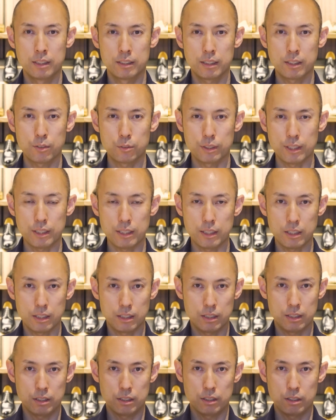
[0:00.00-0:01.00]
なの
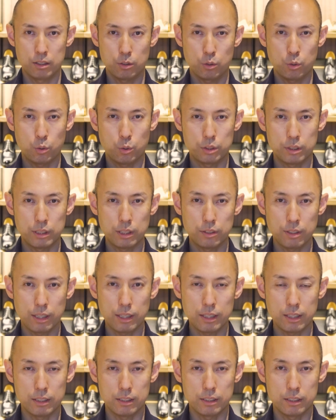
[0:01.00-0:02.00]
で、こちらの
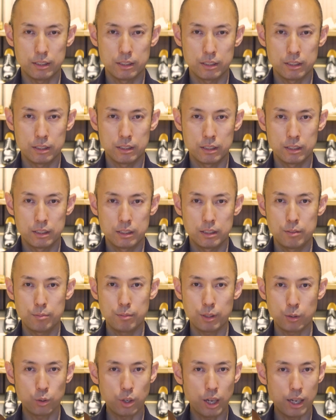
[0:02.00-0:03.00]
アラン
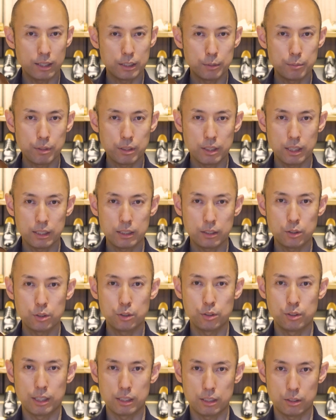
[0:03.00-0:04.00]
この808と
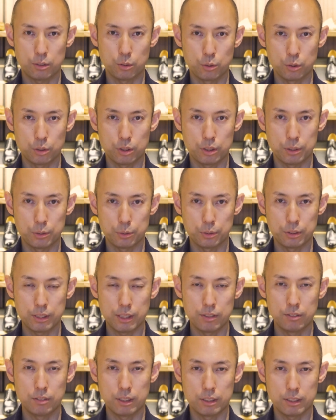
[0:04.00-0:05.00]
いうラストを使用し
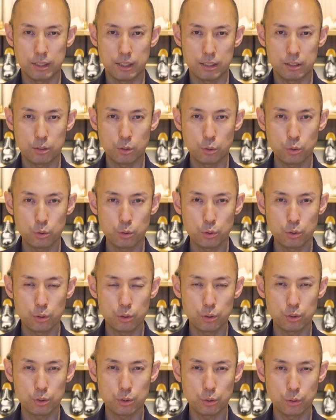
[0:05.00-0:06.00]
ているんですが、相
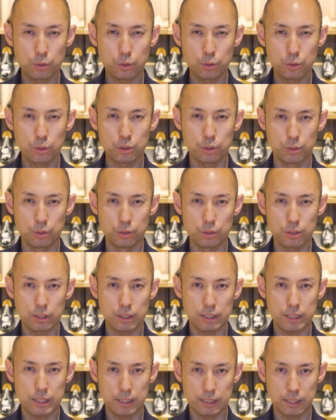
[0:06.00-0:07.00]
当ショートノーズの
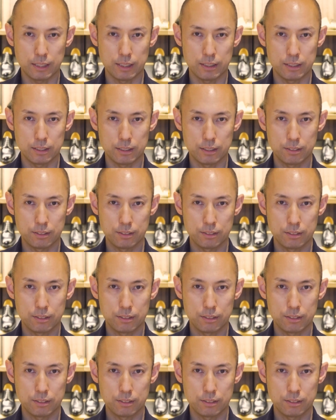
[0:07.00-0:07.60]
木型です。